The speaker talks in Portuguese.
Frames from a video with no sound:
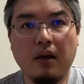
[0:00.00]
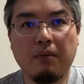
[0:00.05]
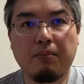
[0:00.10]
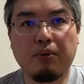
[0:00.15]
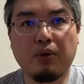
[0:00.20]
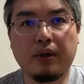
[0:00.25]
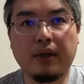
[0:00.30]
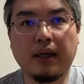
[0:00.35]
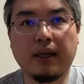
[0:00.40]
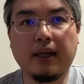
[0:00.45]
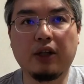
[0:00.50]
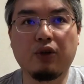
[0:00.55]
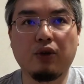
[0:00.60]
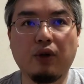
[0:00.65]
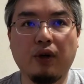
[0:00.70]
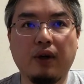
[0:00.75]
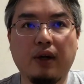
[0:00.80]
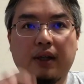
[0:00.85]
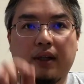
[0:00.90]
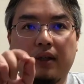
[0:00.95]
Por que, que a
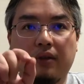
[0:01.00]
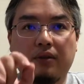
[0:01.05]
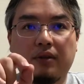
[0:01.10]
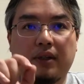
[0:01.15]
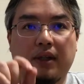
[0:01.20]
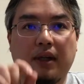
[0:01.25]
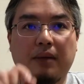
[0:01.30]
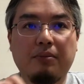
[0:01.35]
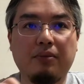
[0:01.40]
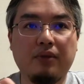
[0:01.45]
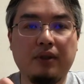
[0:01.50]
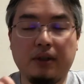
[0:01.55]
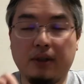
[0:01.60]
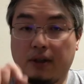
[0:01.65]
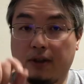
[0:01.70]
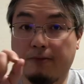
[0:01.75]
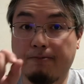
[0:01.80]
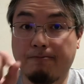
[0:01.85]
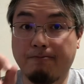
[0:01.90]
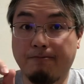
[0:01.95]
Toyota não sabe
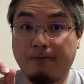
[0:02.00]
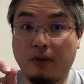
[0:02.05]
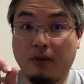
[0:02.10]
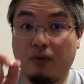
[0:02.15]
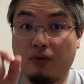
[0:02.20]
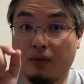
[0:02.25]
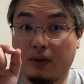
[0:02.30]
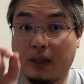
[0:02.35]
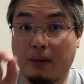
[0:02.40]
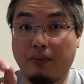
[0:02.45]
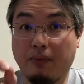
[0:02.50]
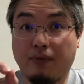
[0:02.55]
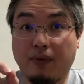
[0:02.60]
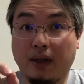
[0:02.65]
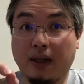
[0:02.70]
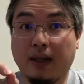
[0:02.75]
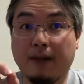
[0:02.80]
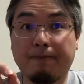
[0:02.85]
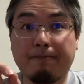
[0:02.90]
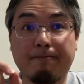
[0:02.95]
disso? Não sabe
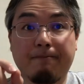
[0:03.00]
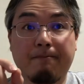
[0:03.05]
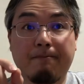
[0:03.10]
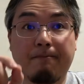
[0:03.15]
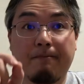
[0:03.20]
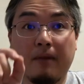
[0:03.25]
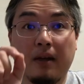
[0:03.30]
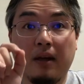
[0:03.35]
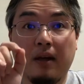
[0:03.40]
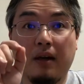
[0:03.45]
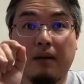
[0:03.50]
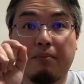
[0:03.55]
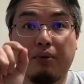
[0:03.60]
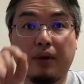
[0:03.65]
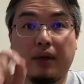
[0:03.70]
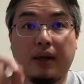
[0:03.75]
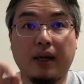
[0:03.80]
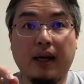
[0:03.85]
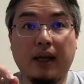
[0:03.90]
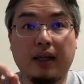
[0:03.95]
falar?
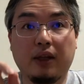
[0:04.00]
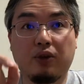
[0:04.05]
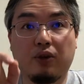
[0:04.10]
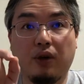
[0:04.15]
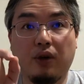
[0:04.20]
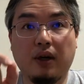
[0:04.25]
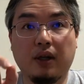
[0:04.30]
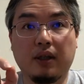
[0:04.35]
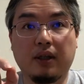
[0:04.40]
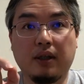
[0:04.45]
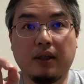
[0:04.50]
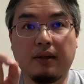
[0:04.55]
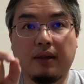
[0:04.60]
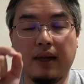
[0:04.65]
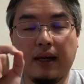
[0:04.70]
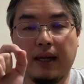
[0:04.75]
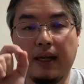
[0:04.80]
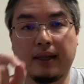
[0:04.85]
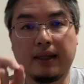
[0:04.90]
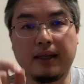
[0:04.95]
Porque a Toyota
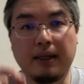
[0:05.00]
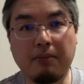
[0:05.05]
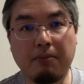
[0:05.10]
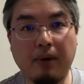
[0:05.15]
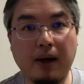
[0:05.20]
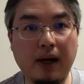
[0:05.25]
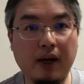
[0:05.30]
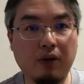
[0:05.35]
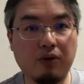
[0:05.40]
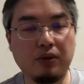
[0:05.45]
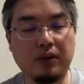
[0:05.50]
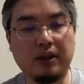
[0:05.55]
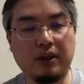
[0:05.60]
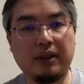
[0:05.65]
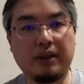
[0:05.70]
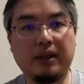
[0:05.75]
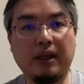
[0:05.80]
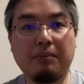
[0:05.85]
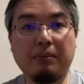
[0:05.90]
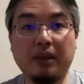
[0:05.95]
ela trabalha com o
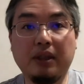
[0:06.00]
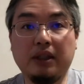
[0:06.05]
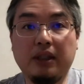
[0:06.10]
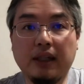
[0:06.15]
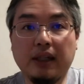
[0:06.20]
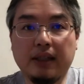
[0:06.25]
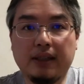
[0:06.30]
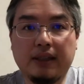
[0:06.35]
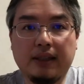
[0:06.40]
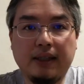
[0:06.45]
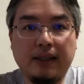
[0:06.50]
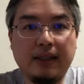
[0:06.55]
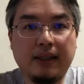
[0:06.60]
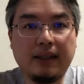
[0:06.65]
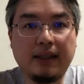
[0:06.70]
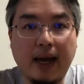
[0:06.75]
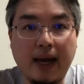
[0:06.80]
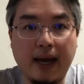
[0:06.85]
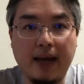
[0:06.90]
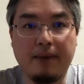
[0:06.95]
sistema just in
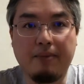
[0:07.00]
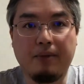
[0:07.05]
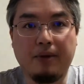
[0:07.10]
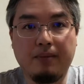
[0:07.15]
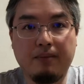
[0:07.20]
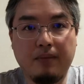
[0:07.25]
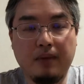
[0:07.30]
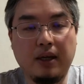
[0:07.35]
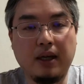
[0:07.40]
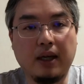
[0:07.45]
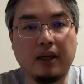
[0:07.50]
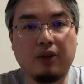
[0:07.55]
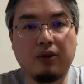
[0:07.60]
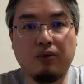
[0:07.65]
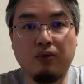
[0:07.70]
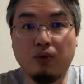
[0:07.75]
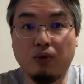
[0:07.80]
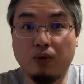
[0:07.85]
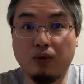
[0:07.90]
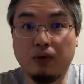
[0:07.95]
time, que é
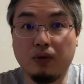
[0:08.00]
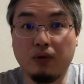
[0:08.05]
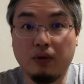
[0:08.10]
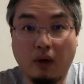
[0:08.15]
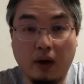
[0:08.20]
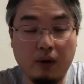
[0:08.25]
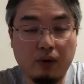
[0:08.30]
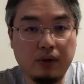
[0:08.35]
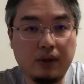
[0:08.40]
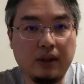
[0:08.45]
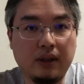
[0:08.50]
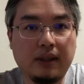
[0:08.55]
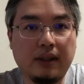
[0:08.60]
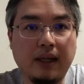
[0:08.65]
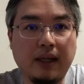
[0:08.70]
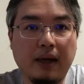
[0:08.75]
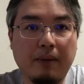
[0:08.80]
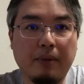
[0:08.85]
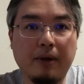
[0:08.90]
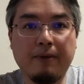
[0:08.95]
o, é o
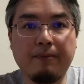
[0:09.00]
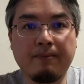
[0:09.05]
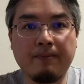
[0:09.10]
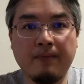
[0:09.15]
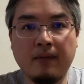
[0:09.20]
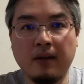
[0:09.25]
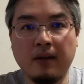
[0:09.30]
sistema